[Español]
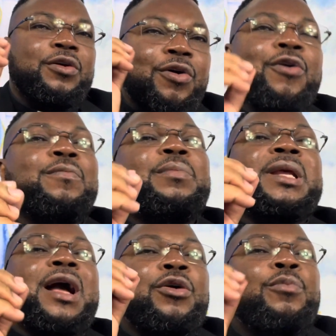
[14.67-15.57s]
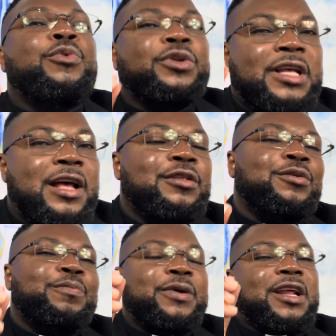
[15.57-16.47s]
hombre
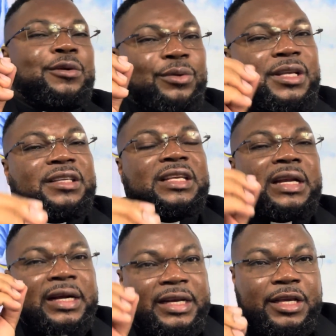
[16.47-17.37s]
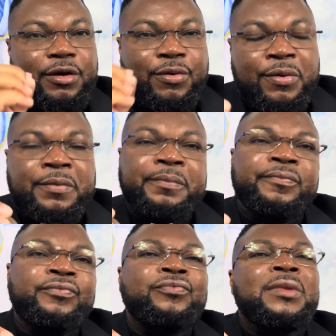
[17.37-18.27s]
acomodado, para no decir rico,
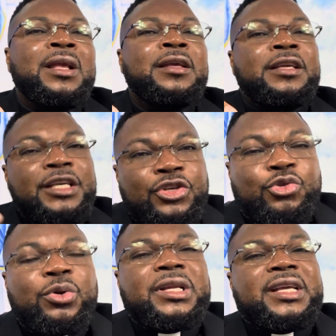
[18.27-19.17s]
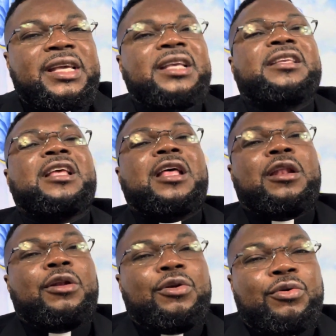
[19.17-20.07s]
y su riqueza
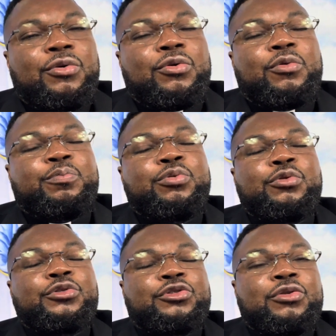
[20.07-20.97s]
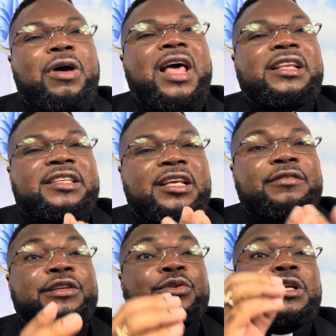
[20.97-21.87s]
lo puso al
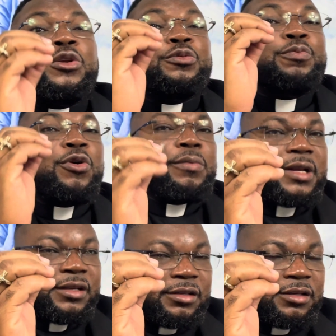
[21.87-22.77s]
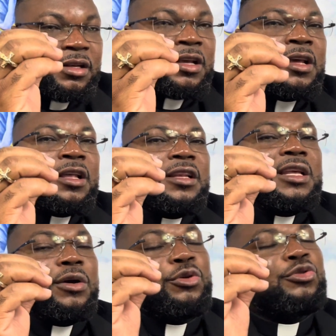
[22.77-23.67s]
servicio de los pobres.
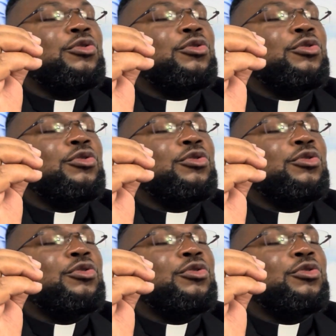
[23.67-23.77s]
Dejó su